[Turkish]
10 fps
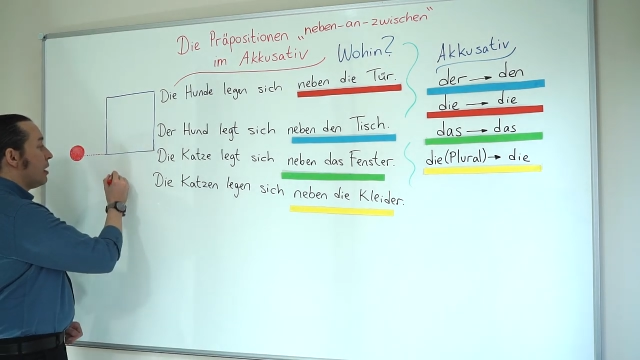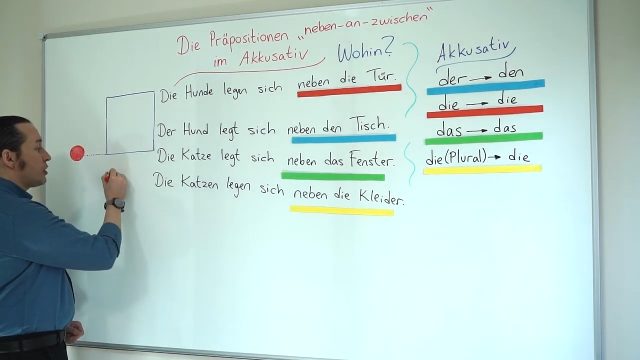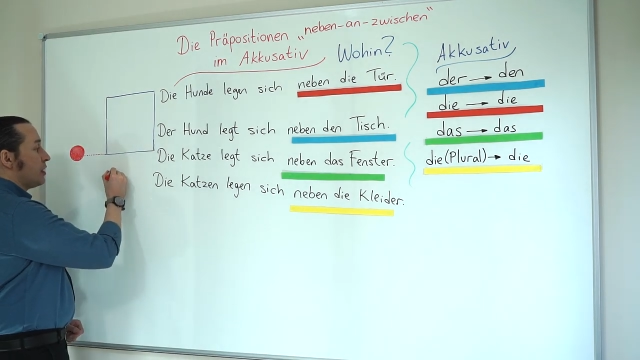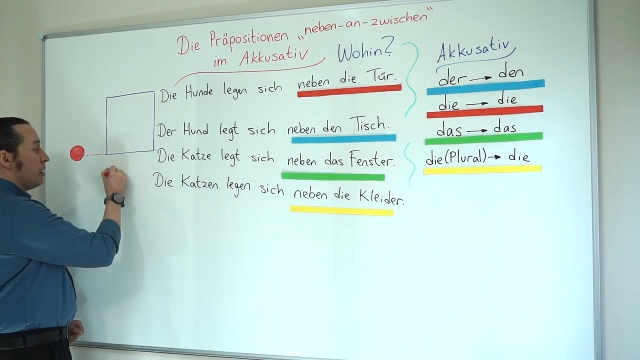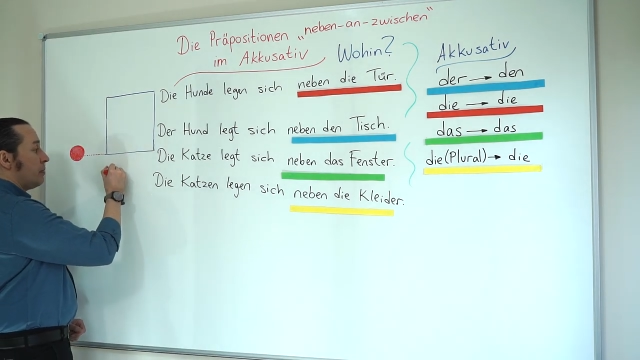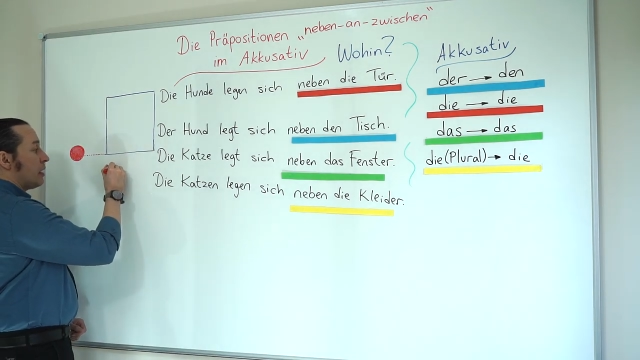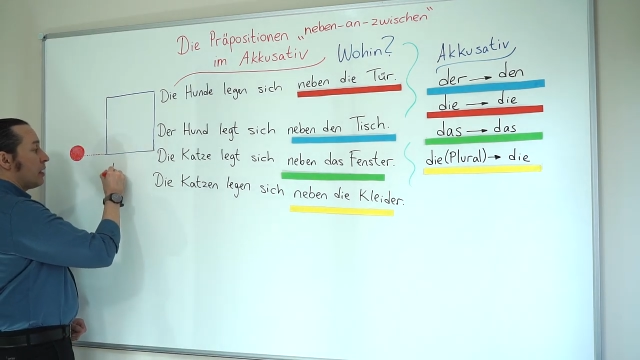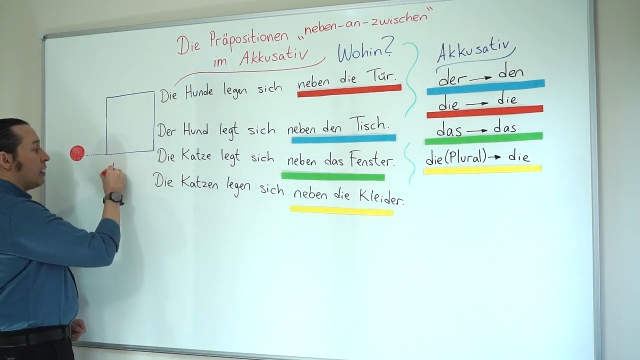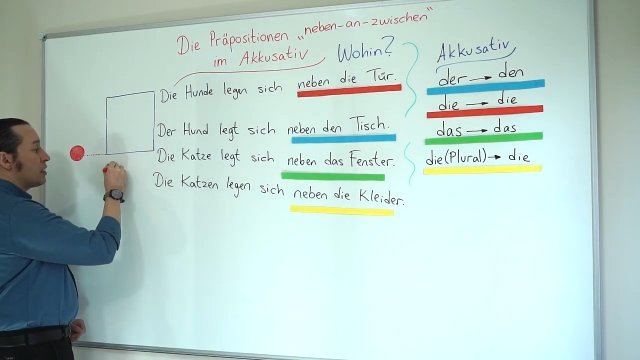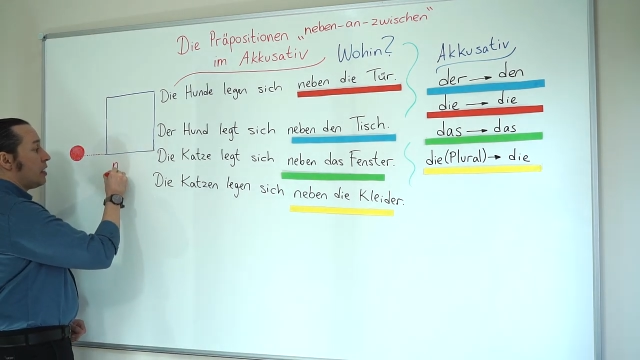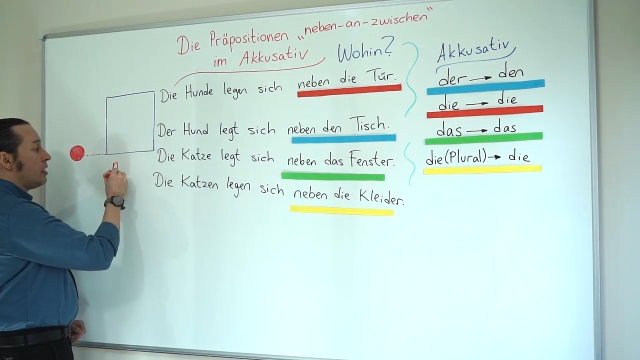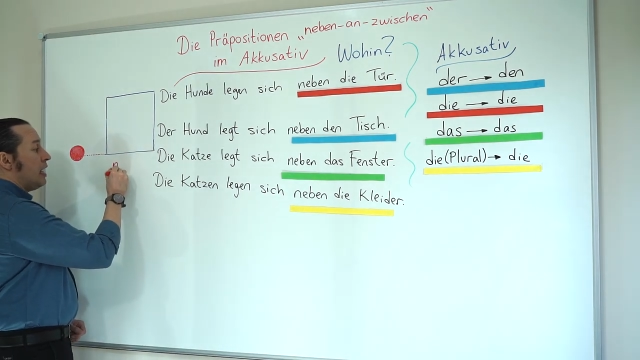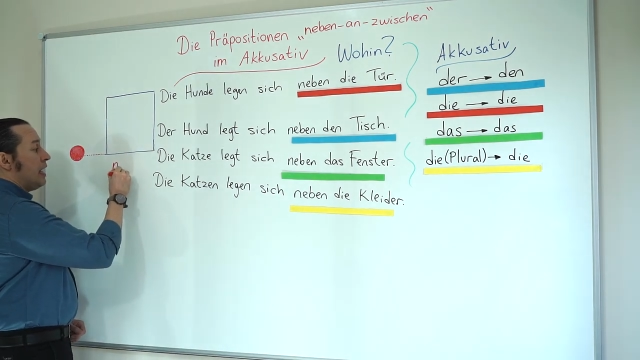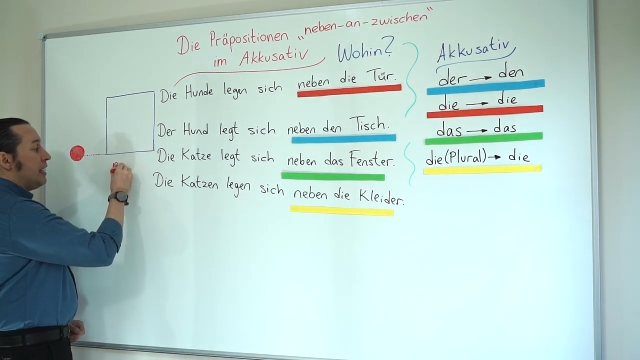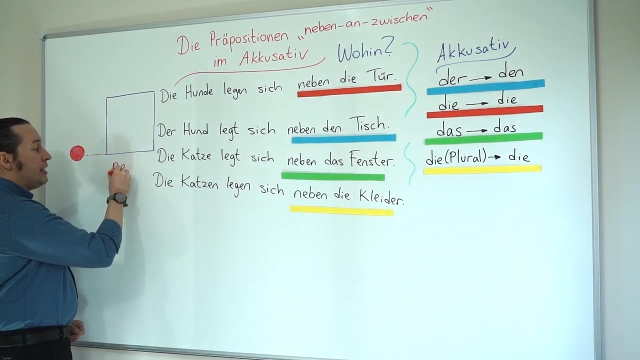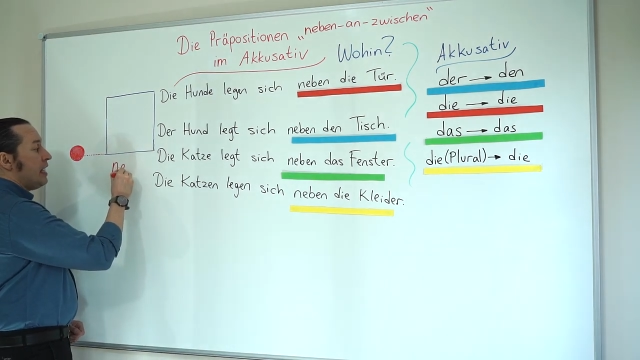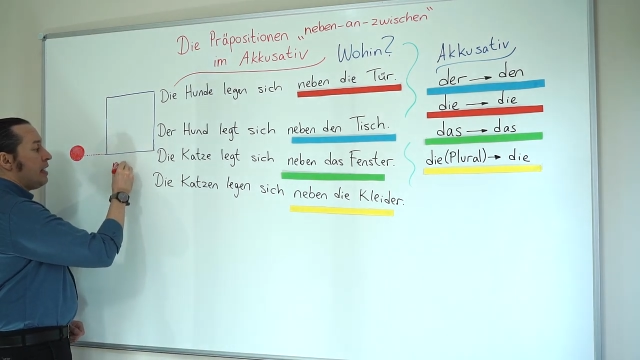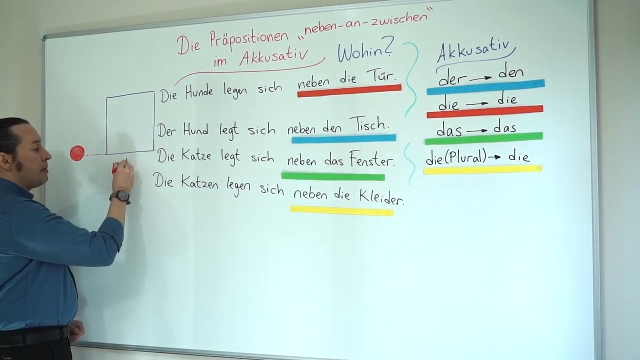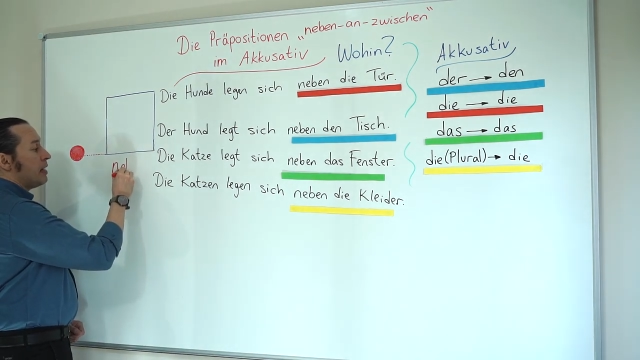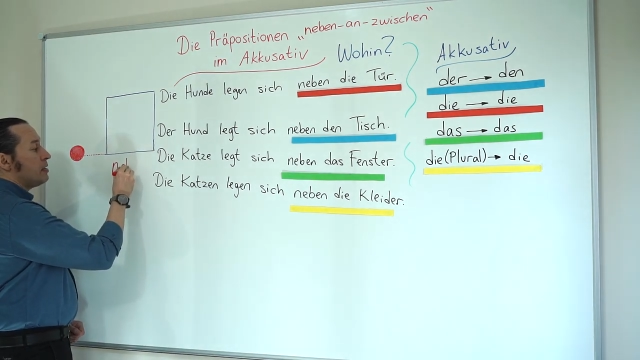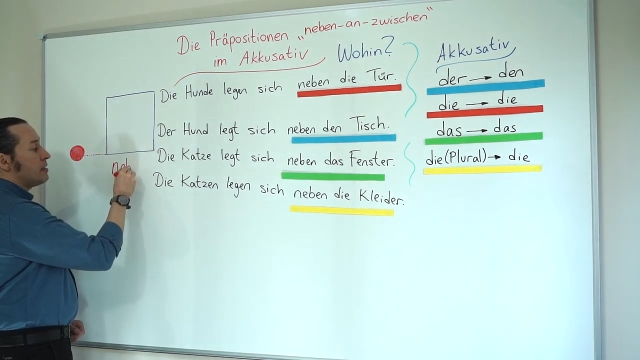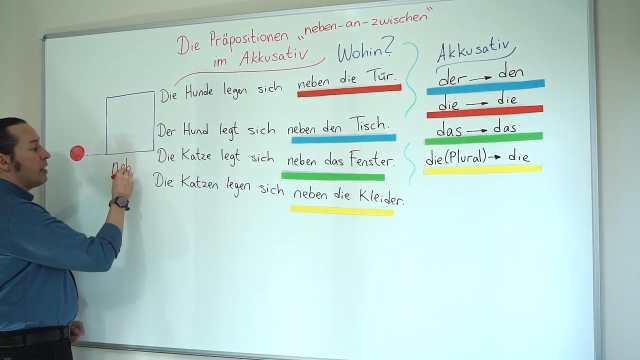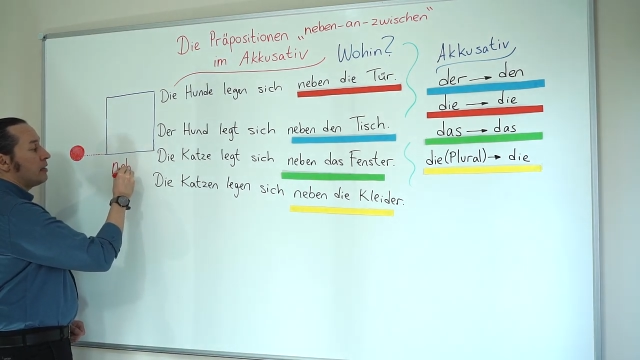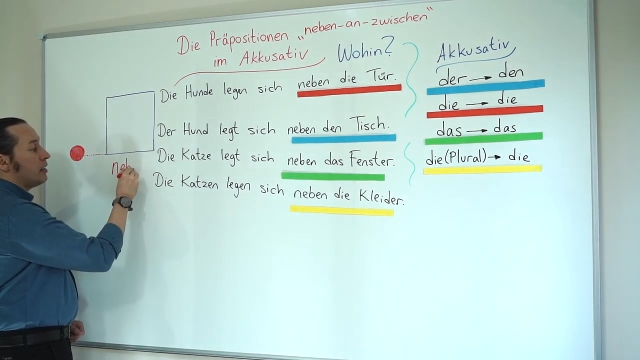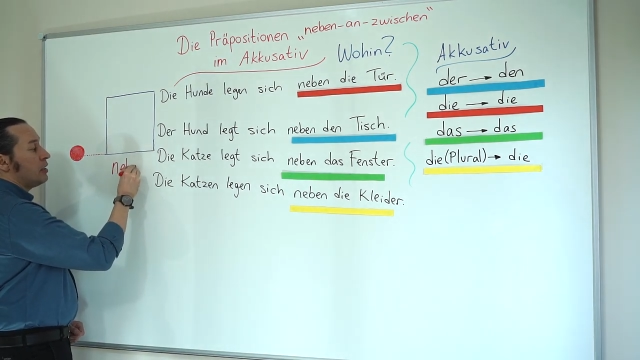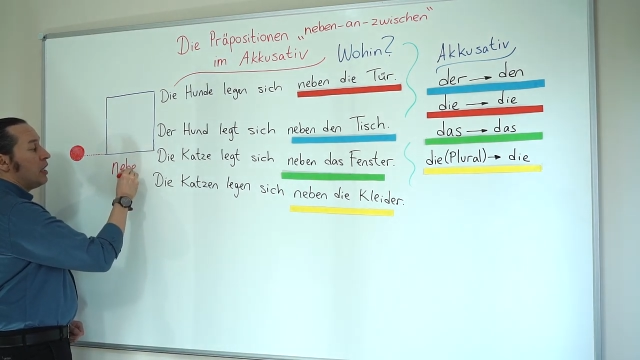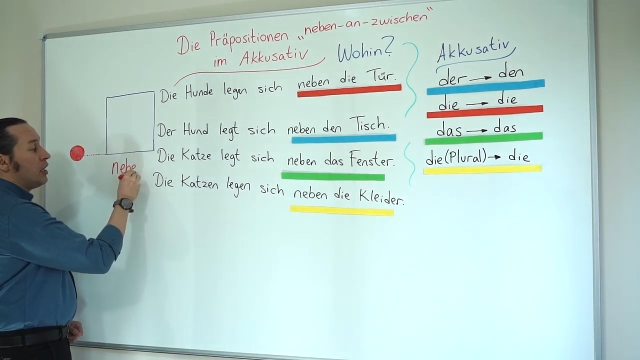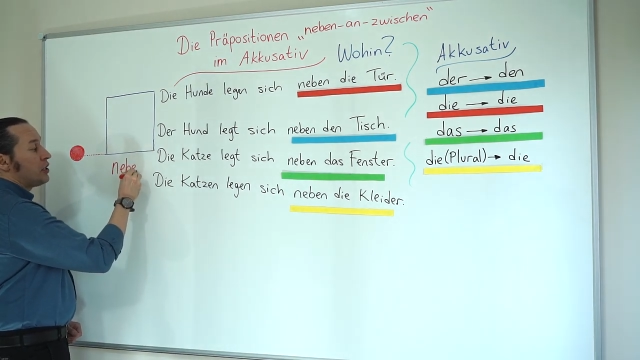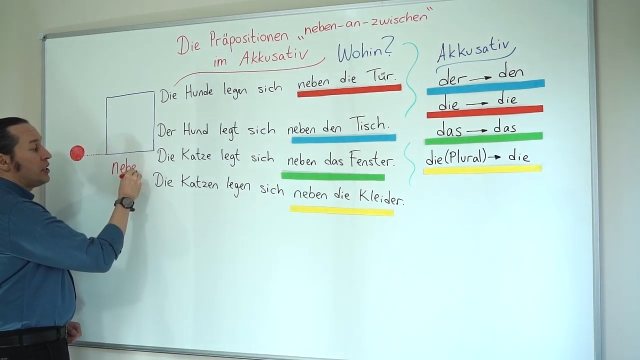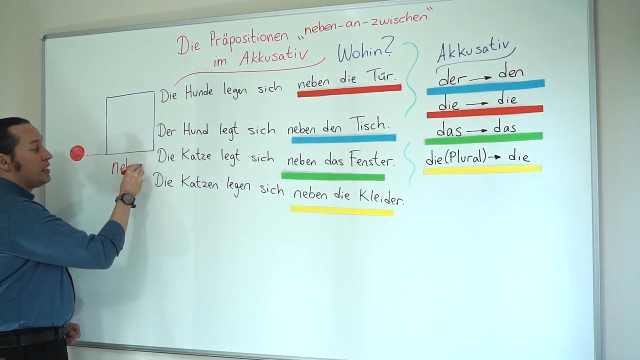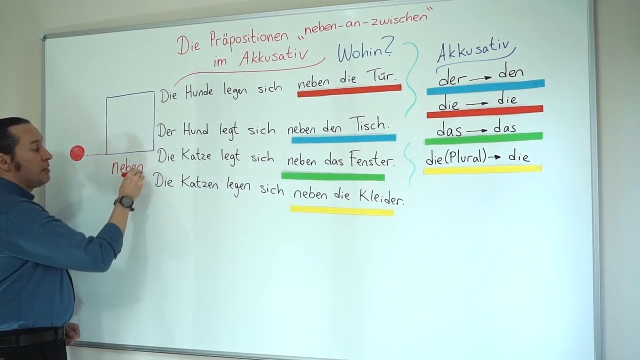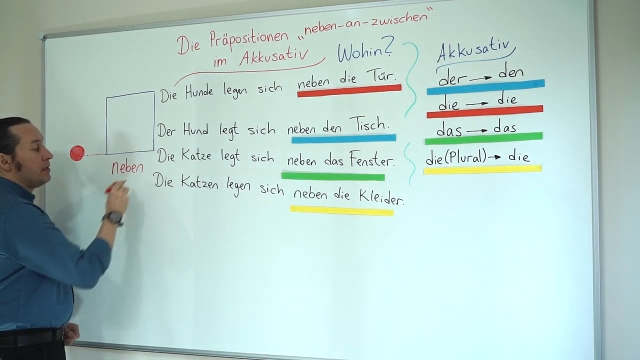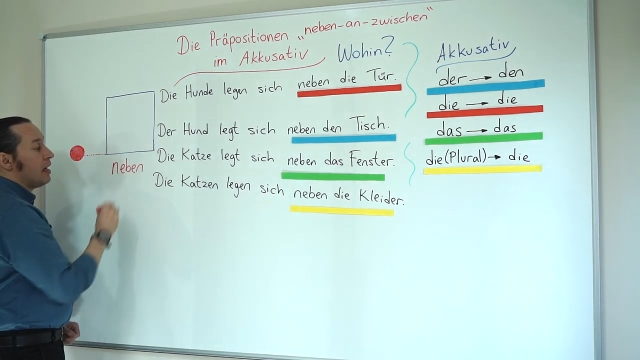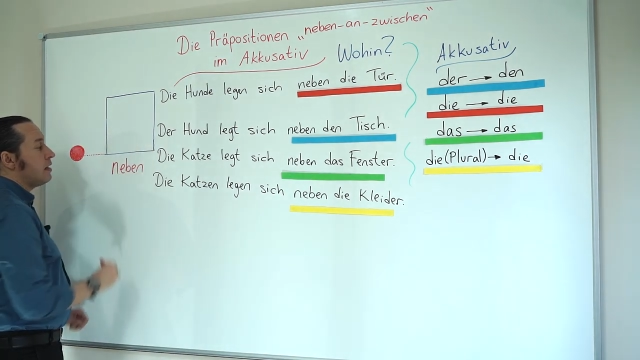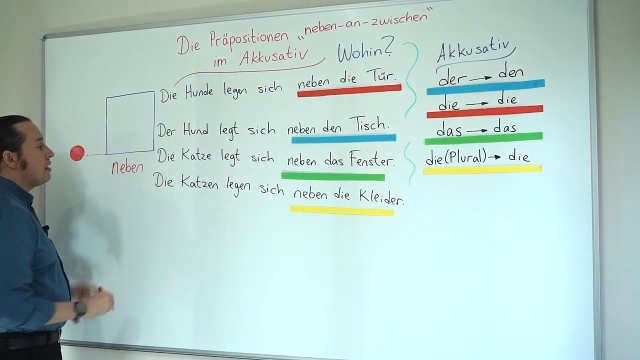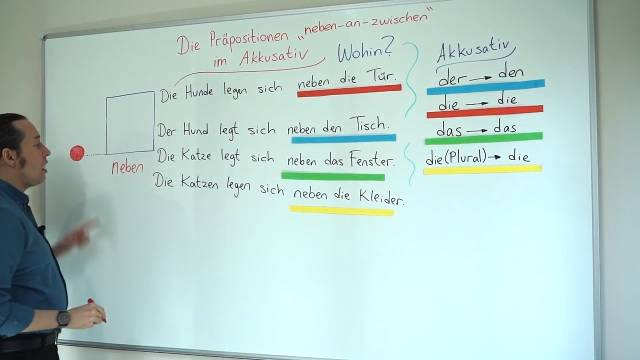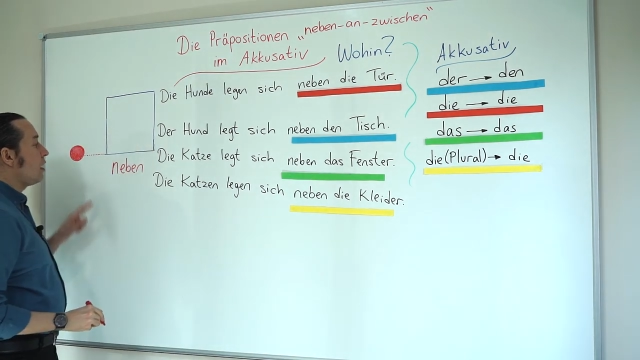başlayalım arkadaşlar. Neben zaten çizimden de